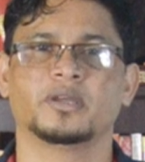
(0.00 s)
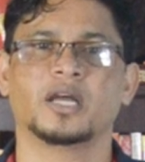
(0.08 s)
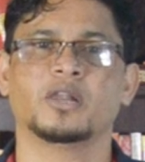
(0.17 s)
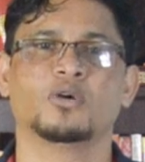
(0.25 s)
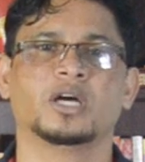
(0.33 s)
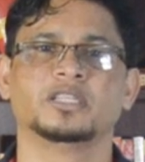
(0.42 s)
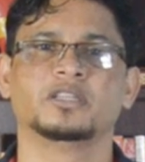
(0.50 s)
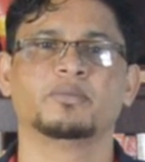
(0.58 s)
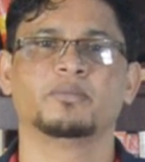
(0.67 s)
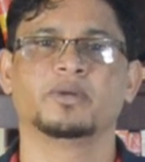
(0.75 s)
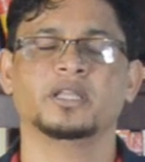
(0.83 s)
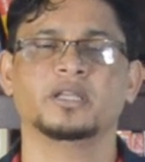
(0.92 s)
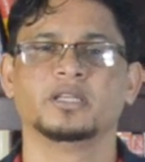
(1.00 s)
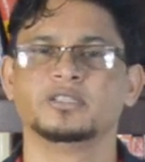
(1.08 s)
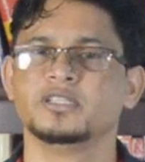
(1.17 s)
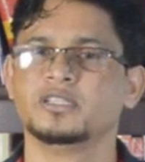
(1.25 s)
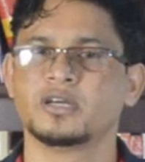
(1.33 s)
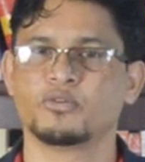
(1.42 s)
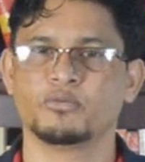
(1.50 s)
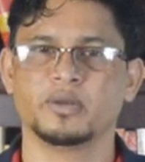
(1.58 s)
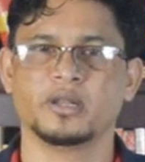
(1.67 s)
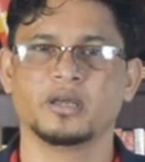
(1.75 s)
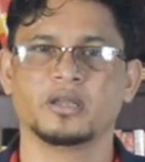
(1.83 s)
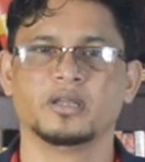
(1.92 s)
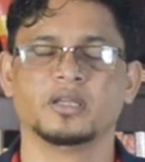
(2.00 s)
কালো হাতির ব্যাপারে চিন্তা করবেন না